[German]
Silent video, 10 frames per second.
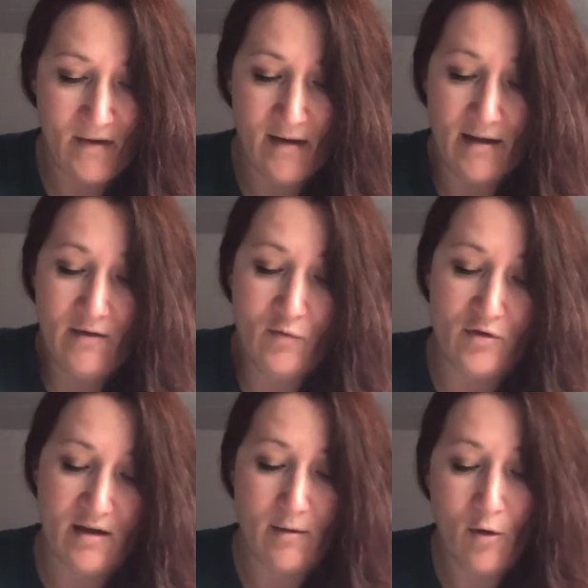Kein
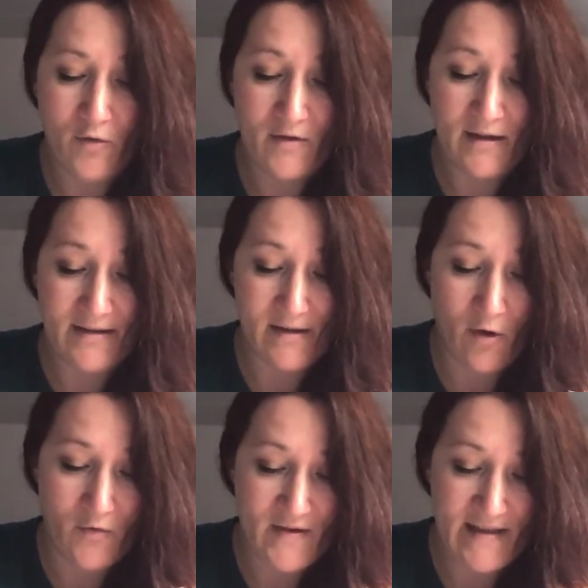Wunder,
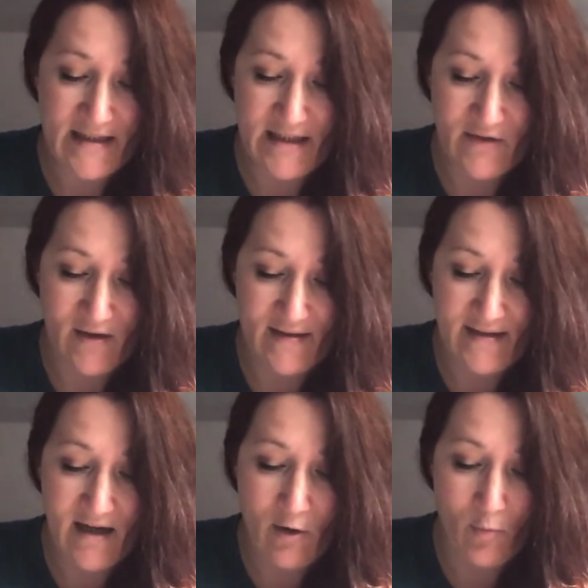offensichtlich war sie
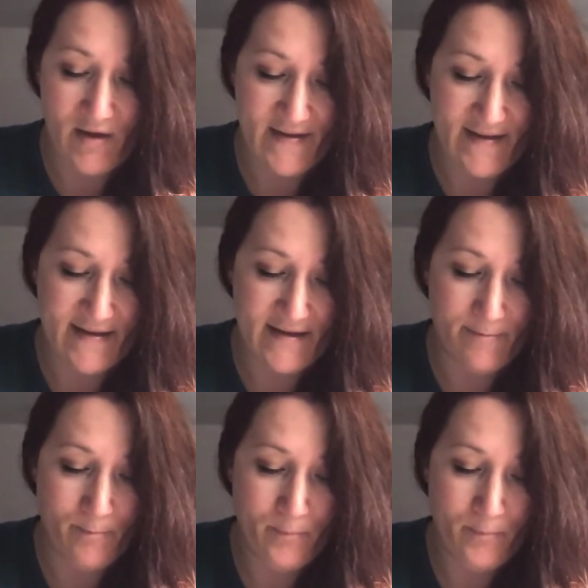ja auch Patientin.